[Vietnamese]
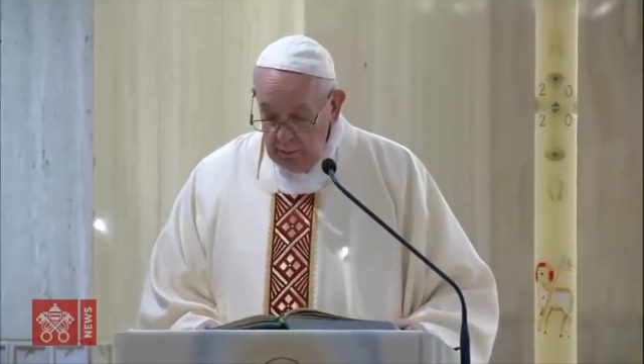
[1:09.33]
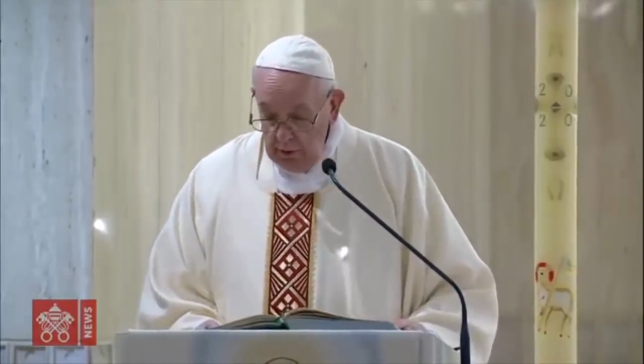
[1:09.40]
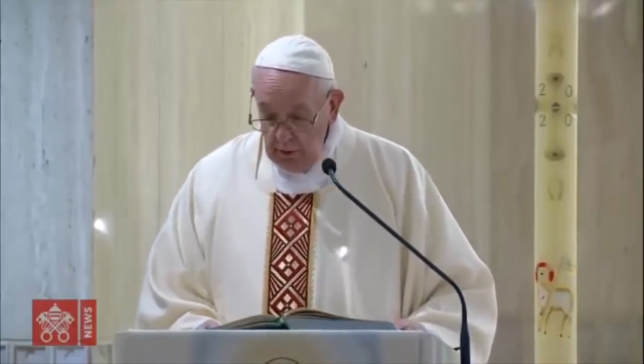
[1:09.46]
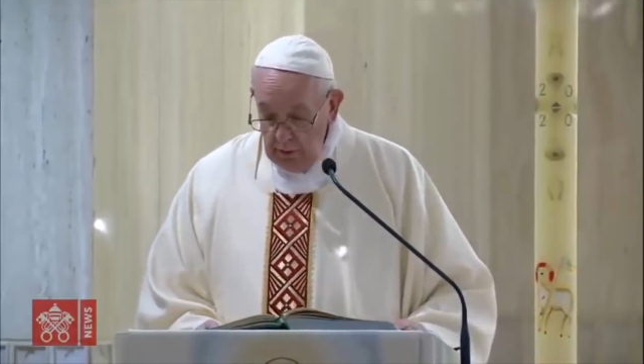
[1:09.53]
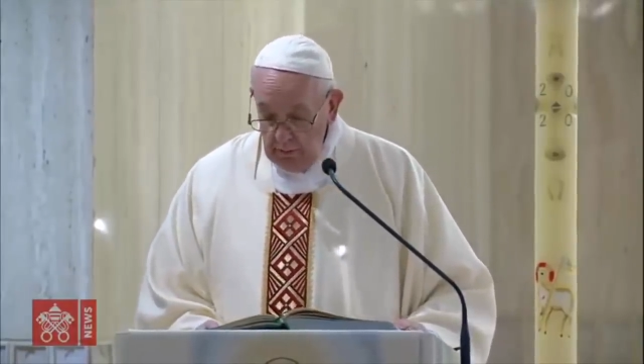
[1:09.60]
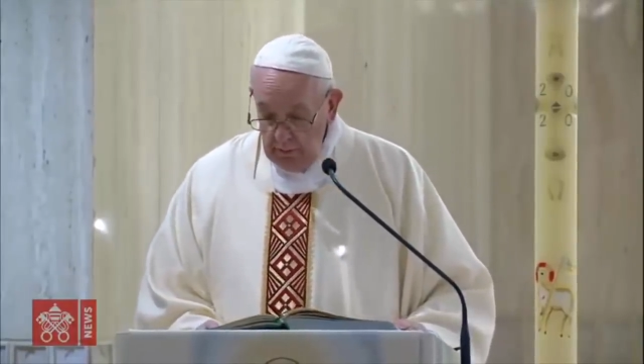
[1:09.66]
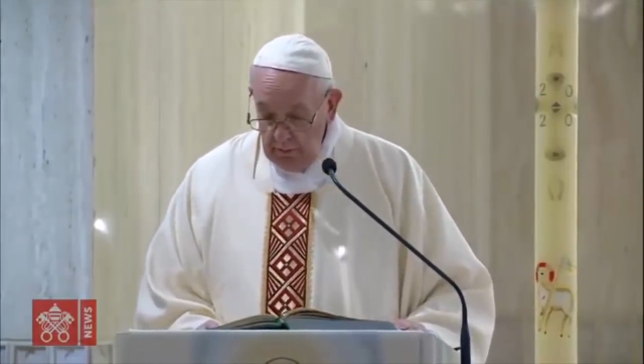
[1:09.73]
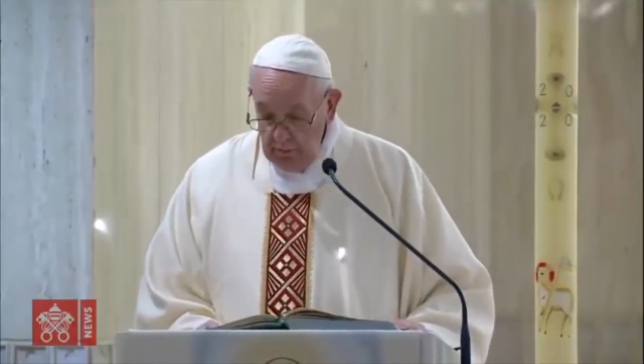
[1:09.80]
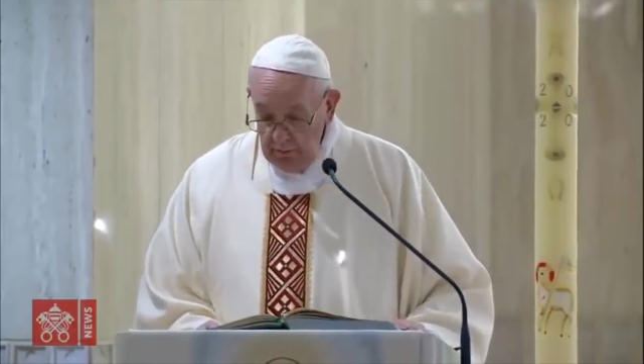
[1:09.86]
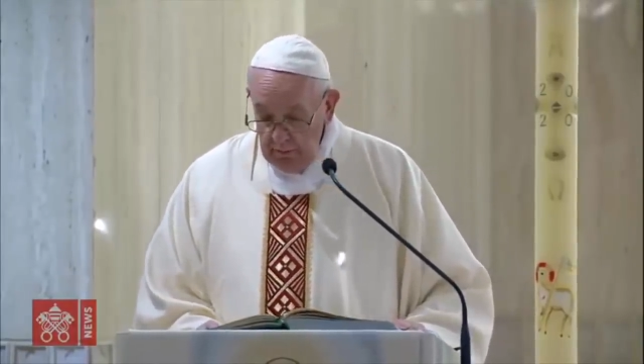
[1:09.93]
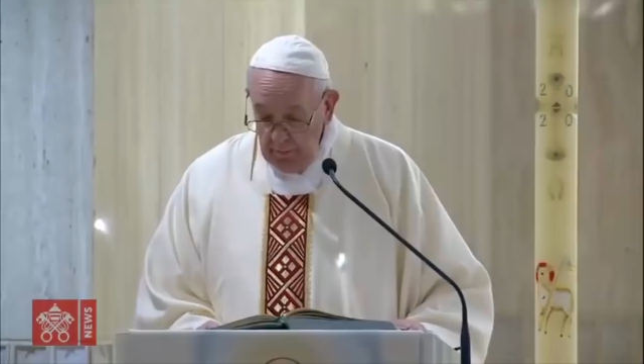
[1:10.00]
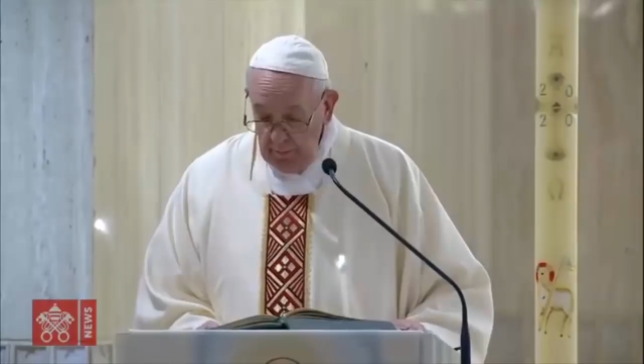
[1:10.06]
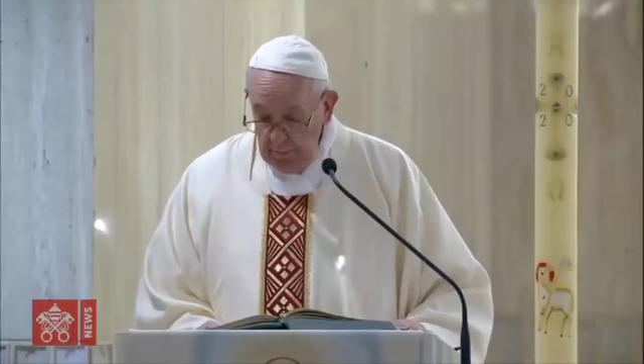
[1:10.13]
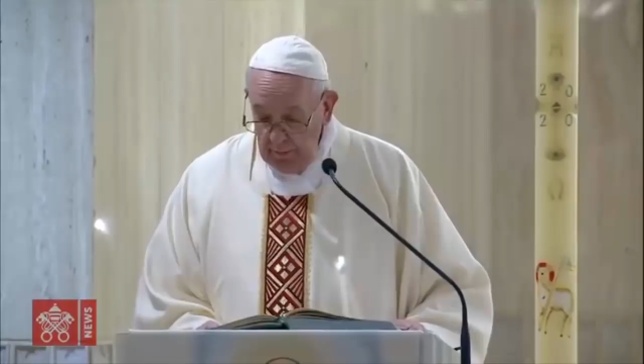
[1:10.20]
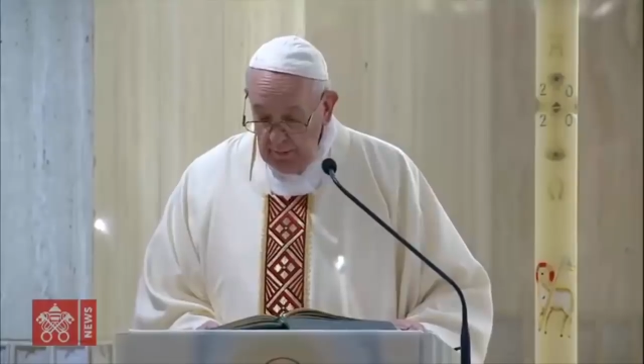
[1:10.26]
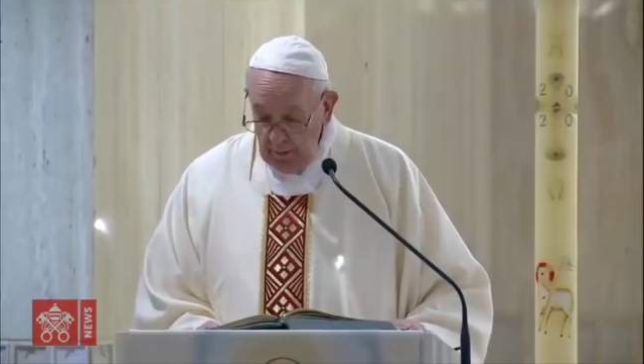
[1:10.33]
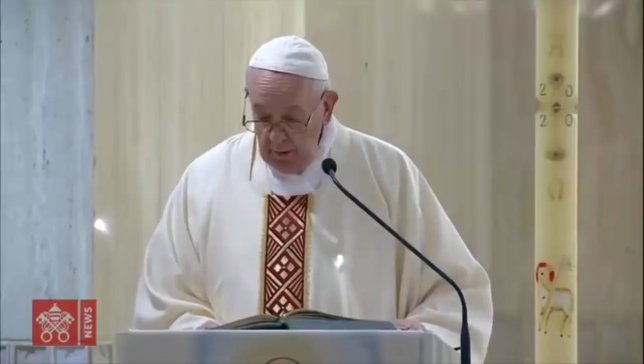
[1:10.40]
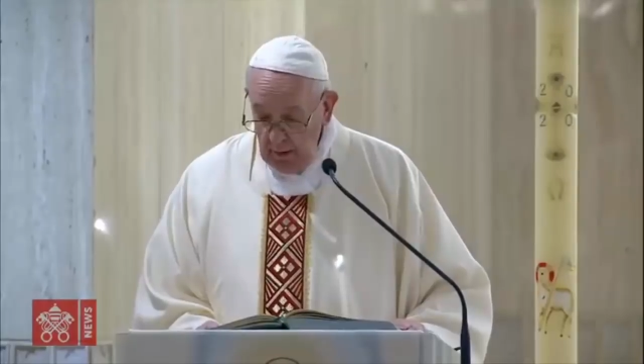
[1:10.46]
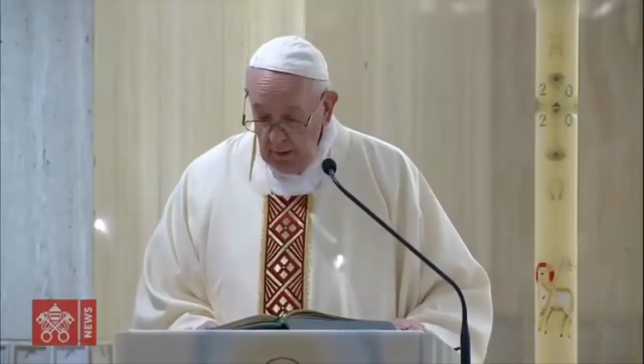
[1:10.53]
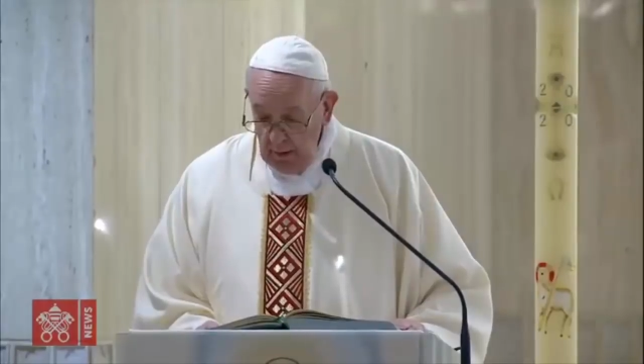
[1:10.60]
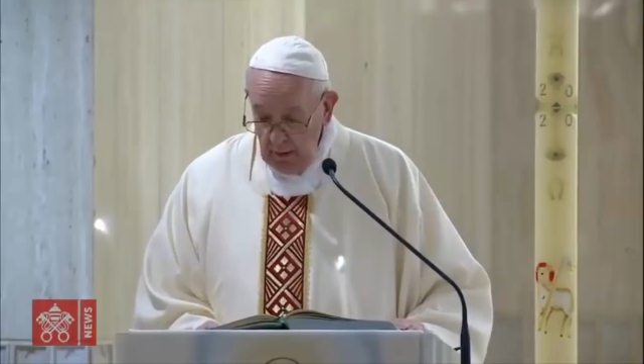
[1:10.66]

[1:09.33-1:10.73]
ông không thuộc về đoàn